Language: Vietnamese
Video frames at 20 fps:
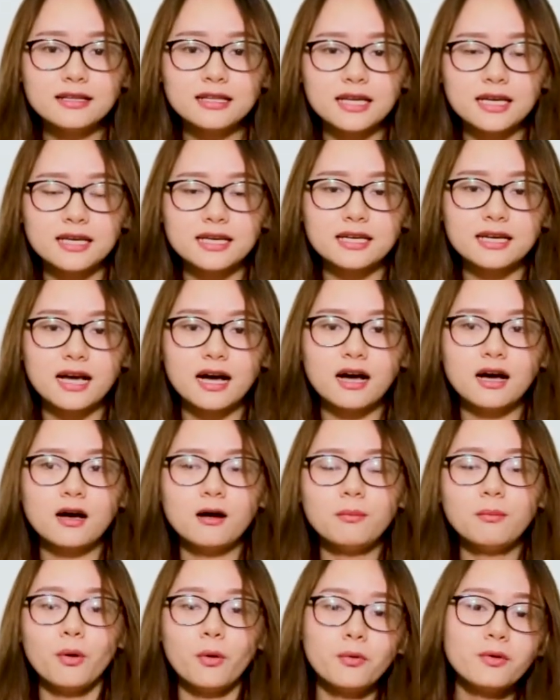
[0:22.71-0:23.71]
thì
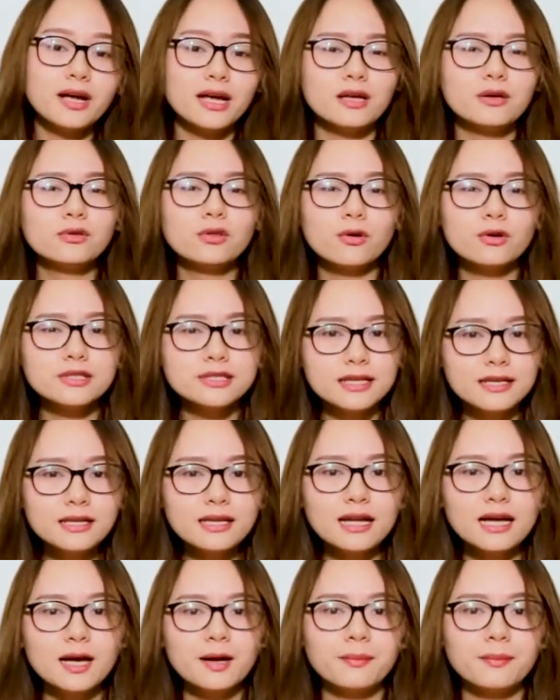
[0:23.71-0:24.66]
có bốn cái yếu tố chính